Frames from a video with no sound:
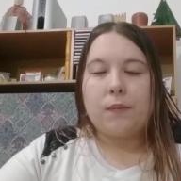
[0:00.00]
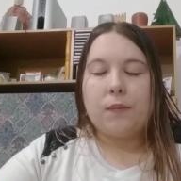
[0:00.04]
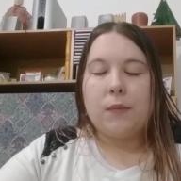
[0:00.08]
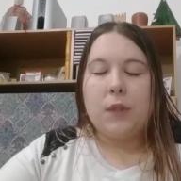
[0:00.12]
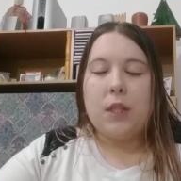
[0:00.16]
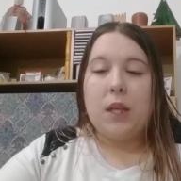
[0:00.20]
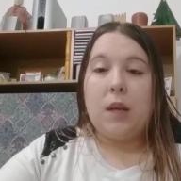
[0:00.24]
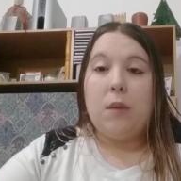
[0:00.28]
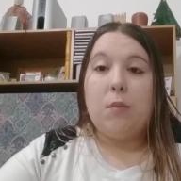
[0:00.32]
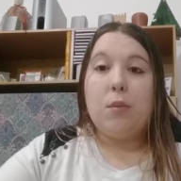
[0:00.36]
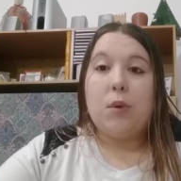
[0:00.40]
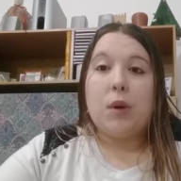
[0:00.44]

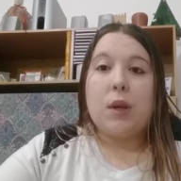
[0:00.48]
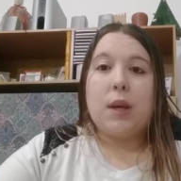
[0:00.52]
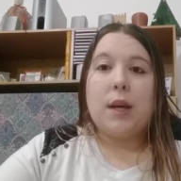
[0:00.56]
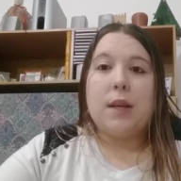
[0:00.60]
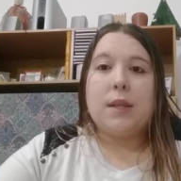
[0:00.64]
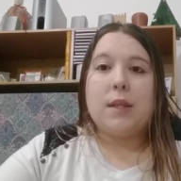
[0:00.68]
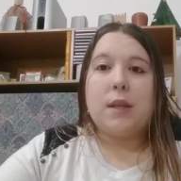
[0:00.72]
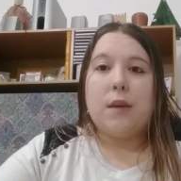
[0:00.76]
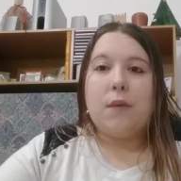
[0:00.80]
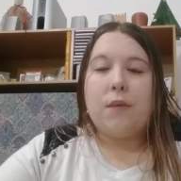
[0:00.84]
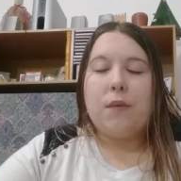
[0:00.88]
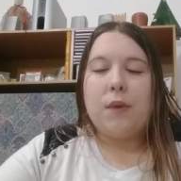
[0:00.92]
¿sí? Porque
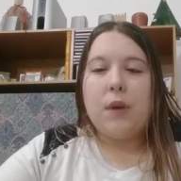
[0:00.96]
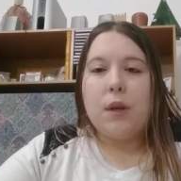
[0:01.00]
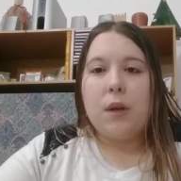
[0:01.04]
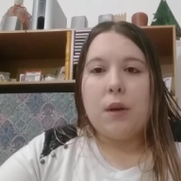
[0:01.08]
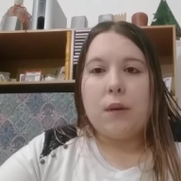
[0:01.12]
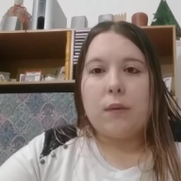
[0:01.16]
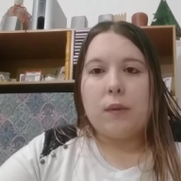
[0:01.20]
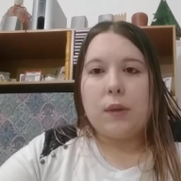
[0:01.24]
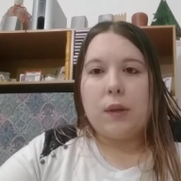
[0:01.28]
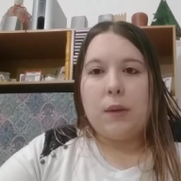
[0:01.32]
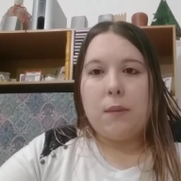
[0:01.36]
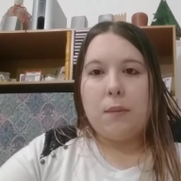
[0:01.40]
hace
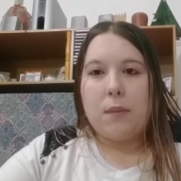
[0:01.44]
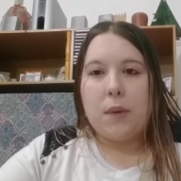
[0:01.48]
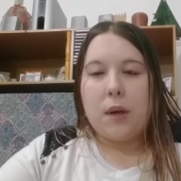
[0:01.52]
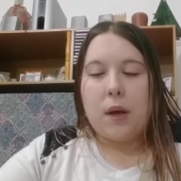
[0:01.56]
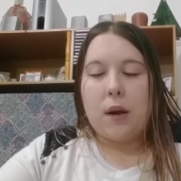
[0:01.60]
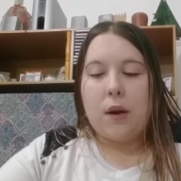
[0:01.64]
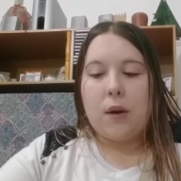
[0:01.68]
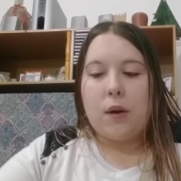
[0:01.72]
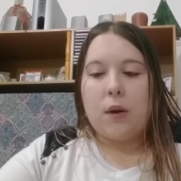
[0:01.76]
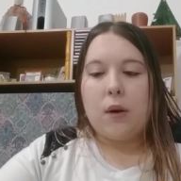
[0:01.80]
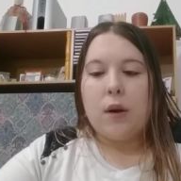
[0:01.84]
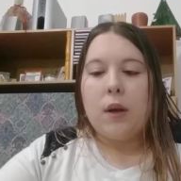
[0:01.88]
frío en
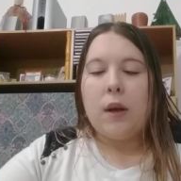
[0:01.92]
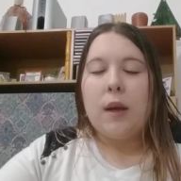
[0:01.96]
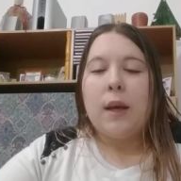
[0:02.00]
invierno.